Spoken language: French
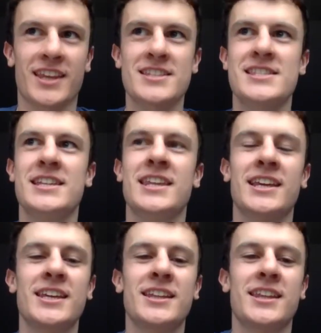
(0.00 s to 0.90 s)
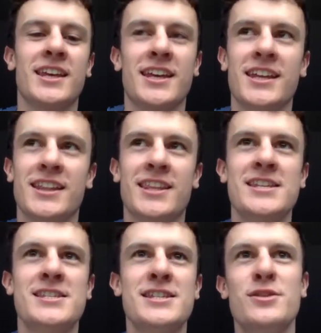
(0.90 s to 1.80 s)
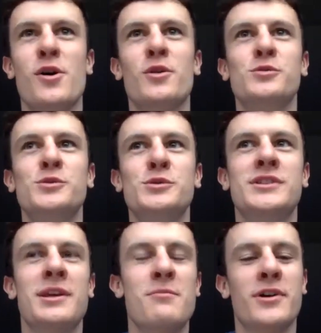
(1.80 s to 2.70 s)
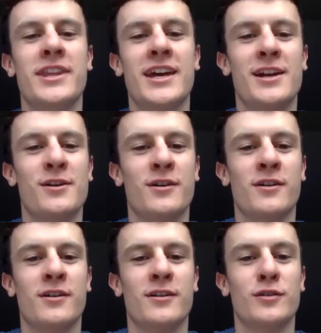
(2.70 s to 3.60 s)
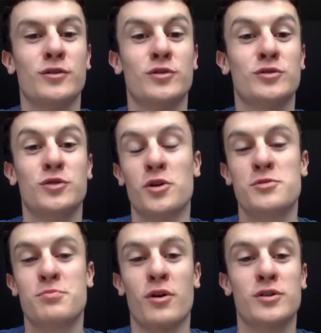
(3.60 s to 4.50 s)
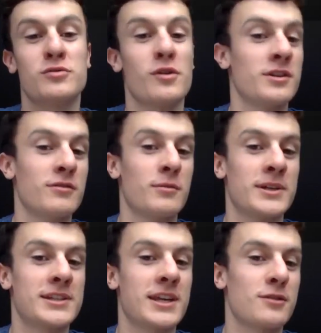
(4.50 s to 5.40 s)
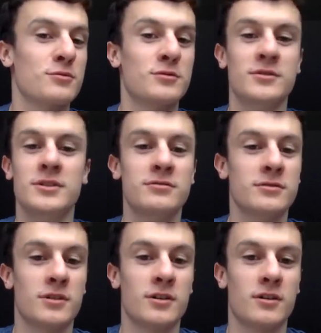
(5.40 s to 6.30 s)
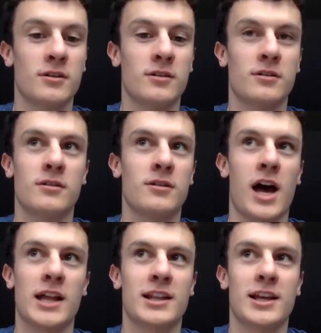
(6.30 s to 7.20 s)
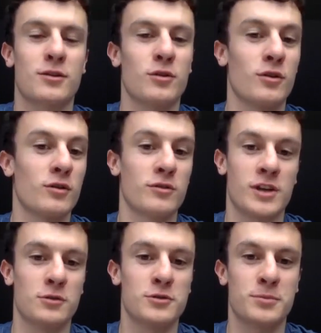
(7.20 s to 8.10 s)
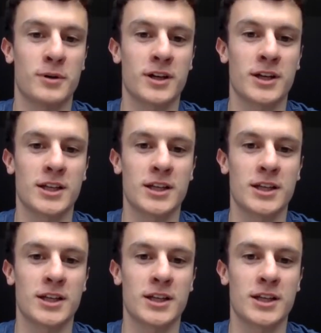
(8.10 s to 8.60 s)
c'était qui tes, idoles ou tes modèles dans le sport, que ce soit au niveau basket ou au niveau athlète dans un autre sport